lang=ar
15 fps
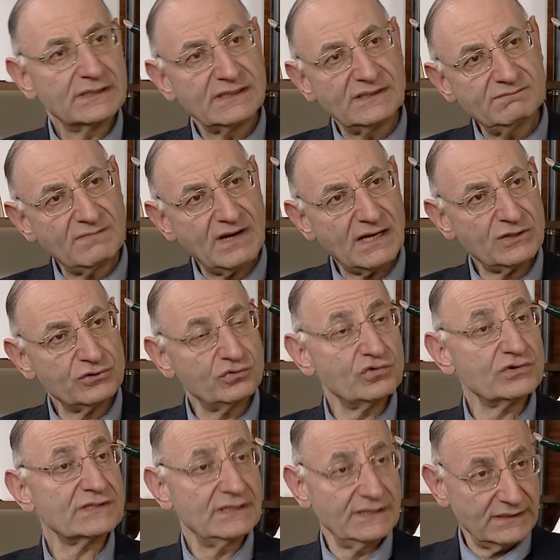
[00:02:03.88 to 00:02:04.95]
إما
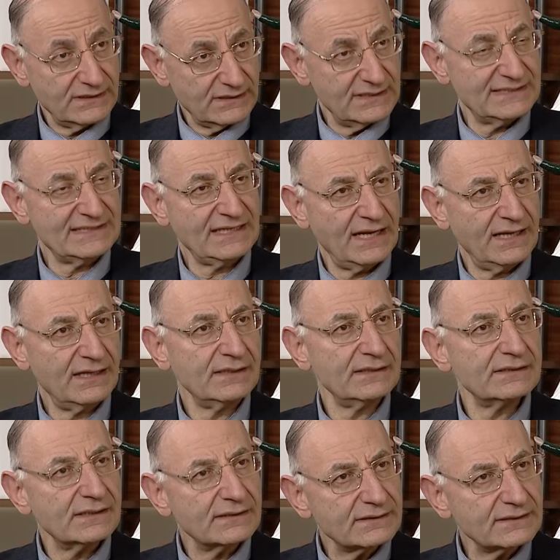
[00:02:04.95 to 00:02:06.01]
حدوث
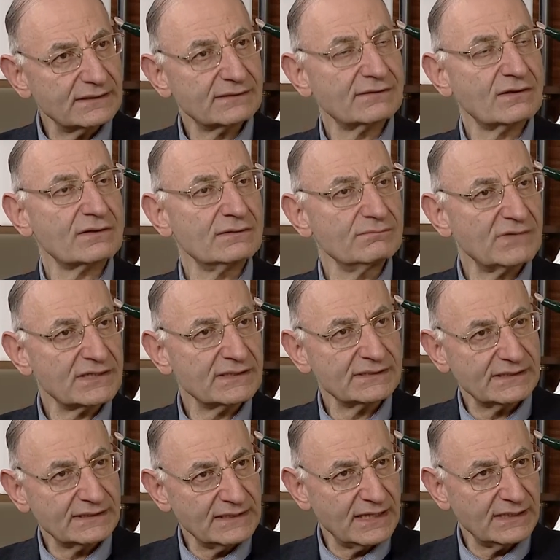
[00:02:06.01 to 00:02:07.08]
اسهال يضطر
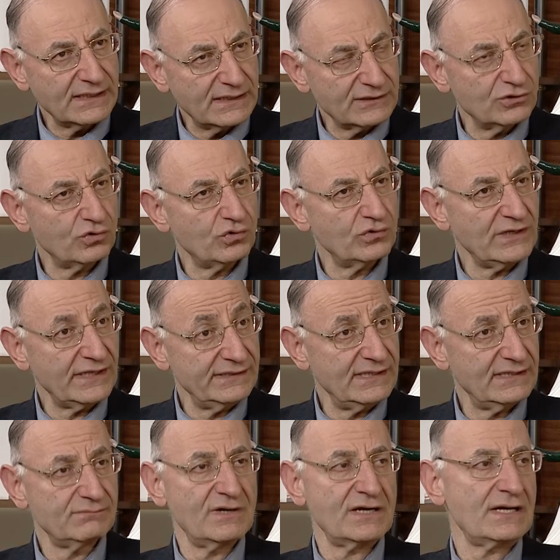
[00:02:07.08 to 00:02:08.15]
المريض الى الدخول
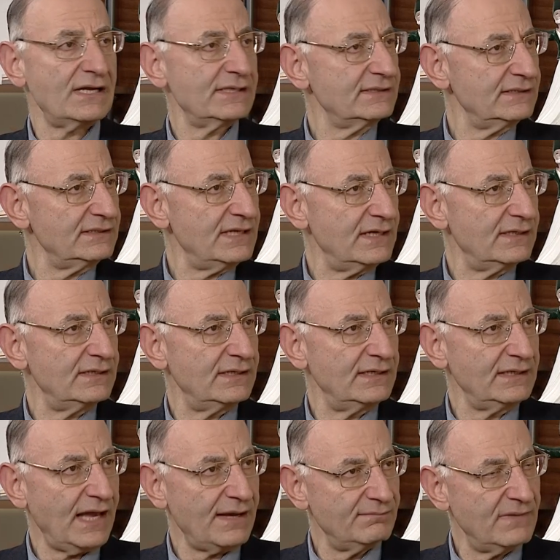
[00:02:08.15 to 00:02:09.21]
عده مرات الى
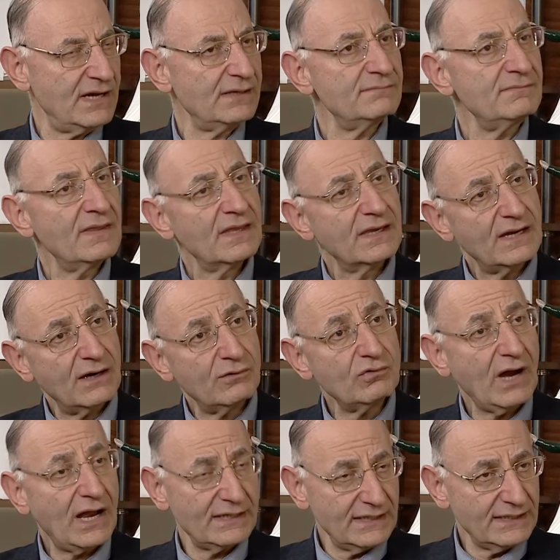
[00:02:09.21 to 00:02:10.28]
الحمام
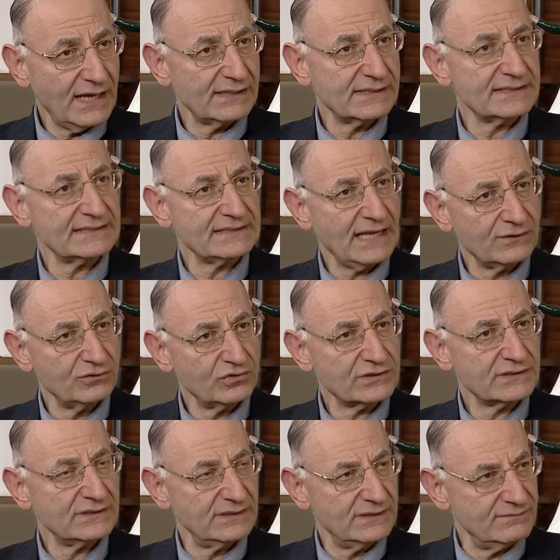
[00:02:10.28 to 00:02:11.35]
او على العكس
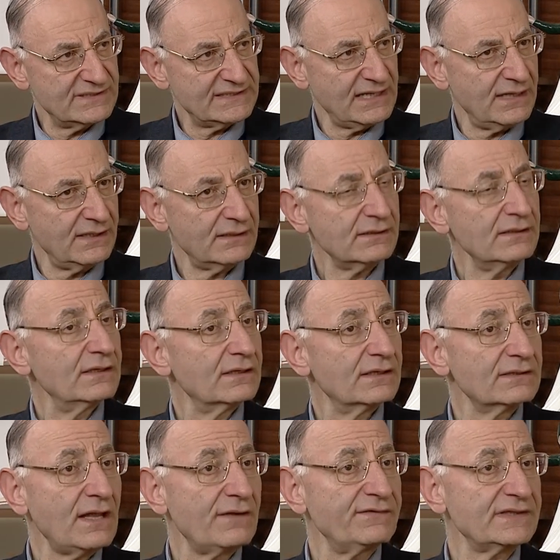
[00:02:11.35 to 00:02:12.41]
يحدث امساك
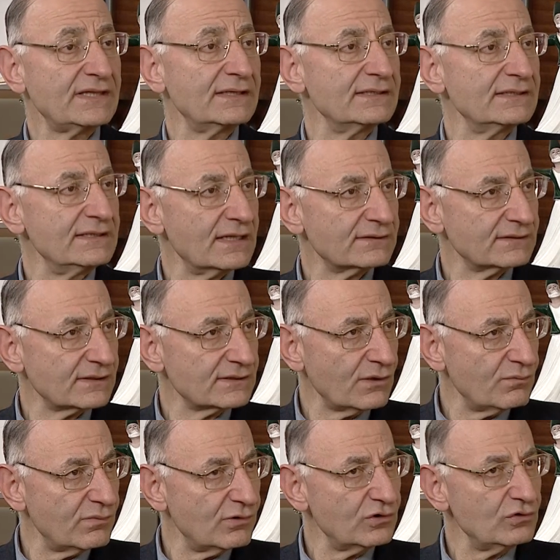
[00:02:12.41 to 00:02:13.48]
اضافه الى
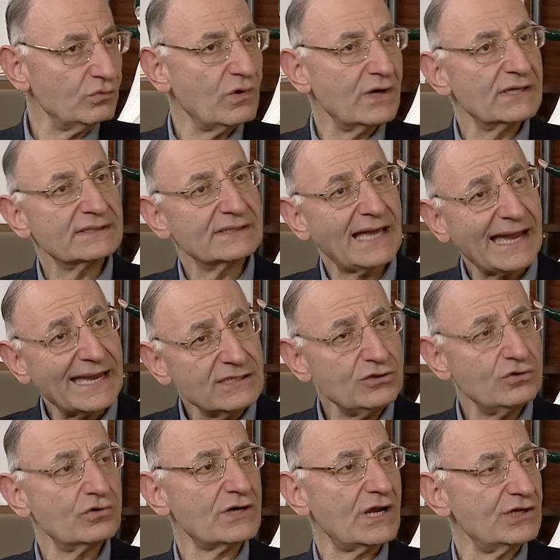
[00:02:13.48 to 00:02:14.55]
التطبل
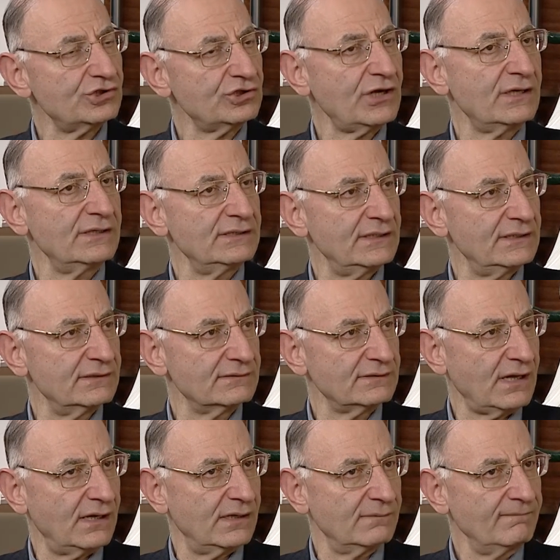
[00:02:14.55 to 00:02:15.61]
وتغير الشهيه
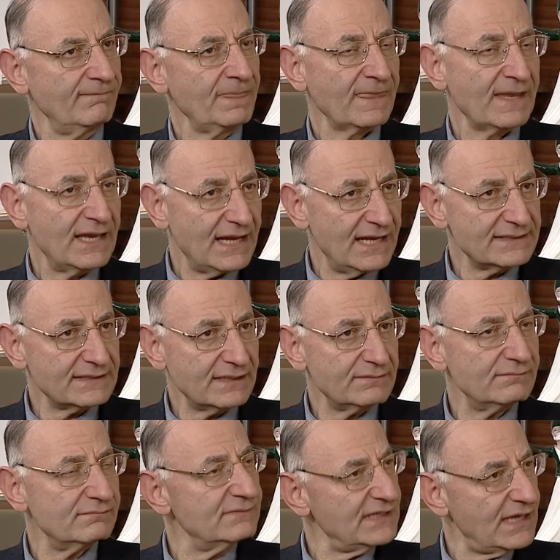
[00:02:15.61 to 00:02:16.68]
للطعام
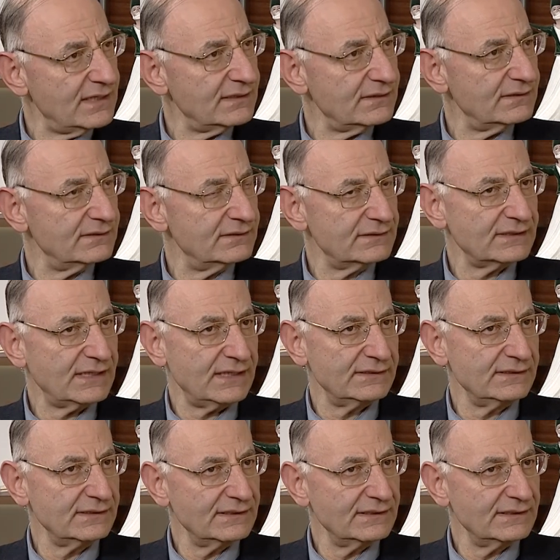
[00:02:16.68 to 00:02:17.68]
هذا من آه، يعني